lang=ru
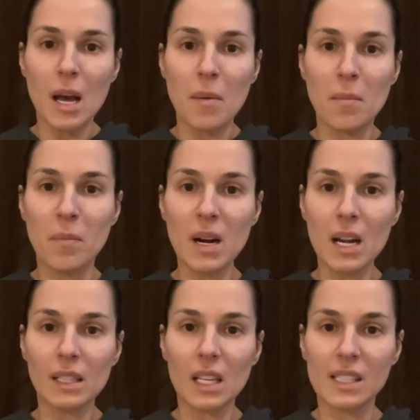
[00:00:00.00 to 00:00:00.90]

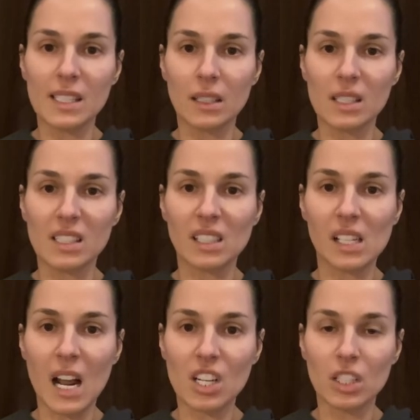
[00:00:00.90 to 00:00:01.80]
были нанесены
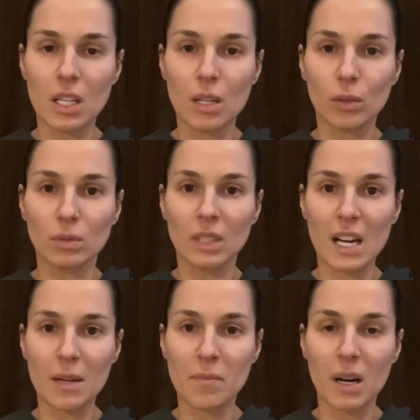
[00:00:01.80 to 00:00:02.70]
страшные
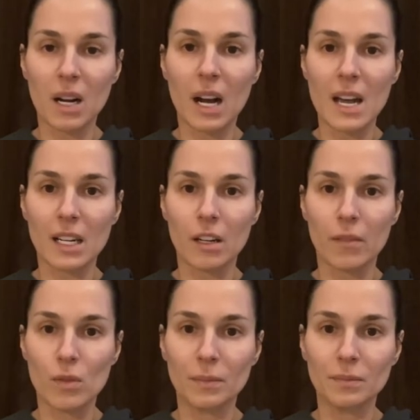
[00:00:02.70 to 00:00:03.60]
удары по
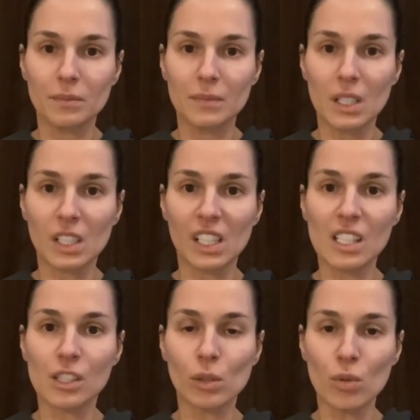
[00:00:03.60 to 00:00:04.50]
Харькову.
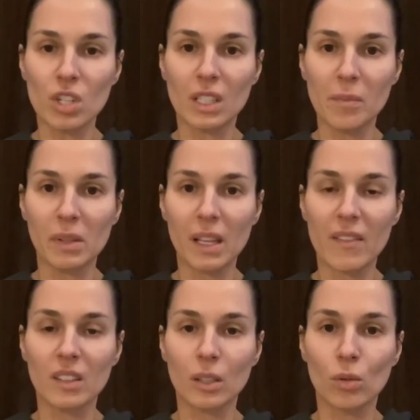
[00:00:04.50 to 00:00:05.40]
Разрушена
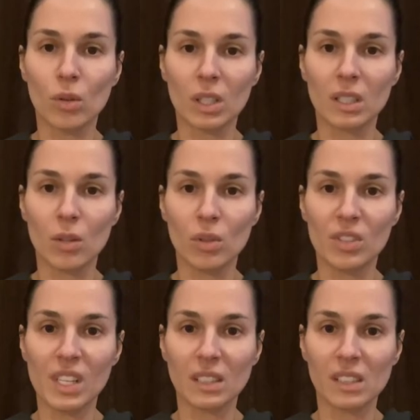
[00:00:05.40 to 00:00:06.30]
половина города, у
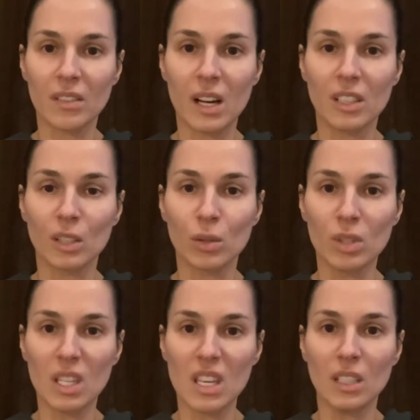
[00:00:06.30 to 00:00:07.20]
людей отрывало
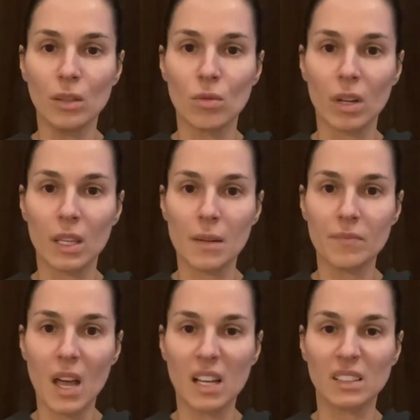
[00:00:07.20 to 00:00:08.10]
руки и ноги,
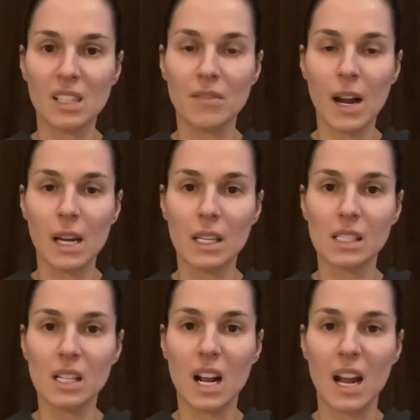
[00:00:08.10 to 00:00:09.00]

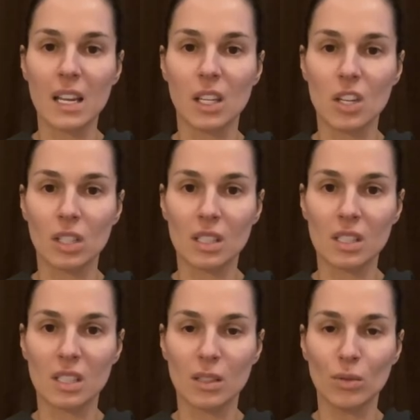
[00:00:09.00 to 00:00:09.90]
отрывались
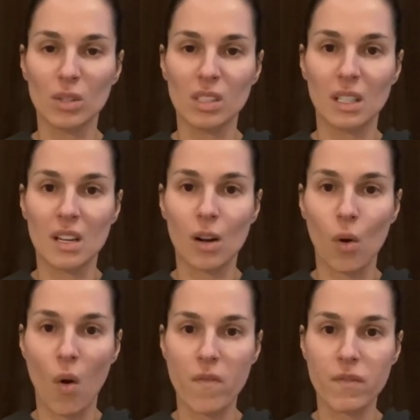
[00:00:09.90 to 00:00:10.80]
конечности у
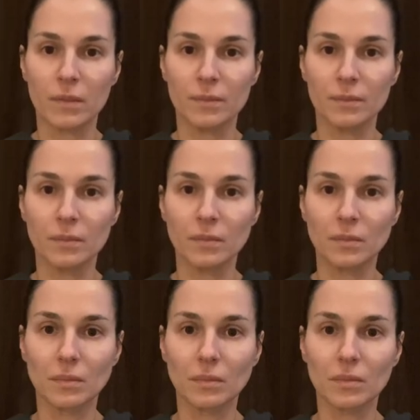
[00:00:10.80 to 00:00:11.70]
стариков.
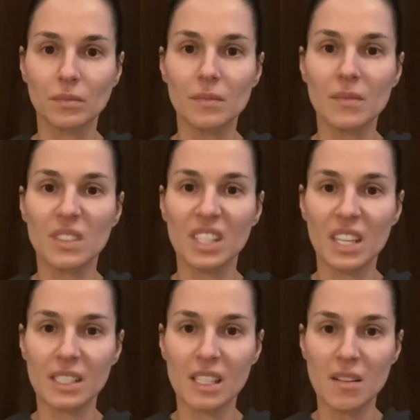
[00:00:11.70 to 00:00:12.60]

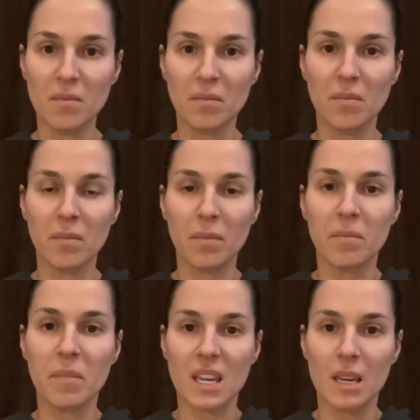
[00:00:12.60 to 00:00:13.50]
Дети
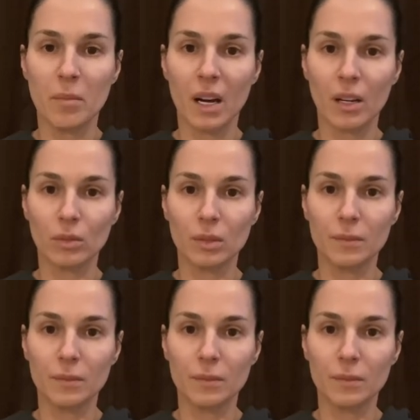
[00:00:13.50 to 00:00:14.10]
погибают.